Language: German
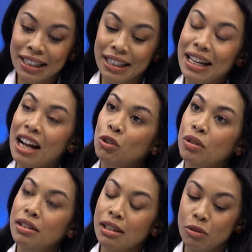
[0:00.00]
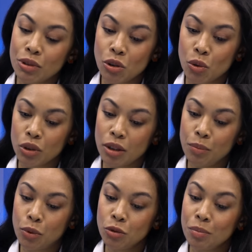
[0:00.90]
Ja, die aktuelle Situation
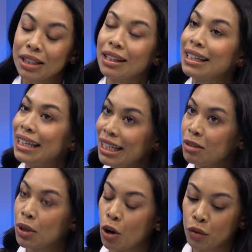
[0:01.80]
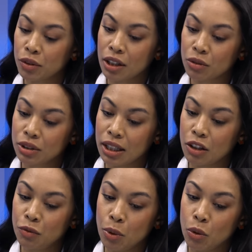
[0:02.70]
im Bund mit der Nichtbeauftragung der
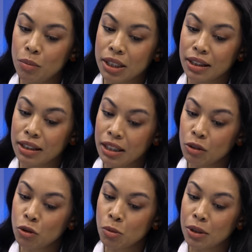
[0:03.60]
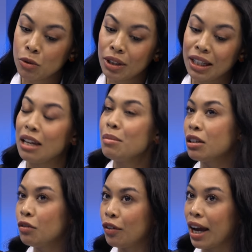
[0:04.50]
FPÖ, mit der Regierungsbildung käme
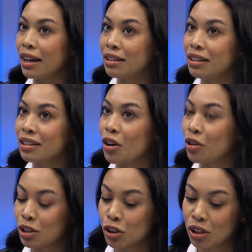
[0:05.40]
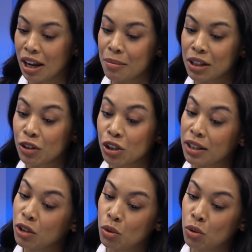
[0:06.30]
den Freiheitlichen ja auch in der Steiermark wahrscheinlich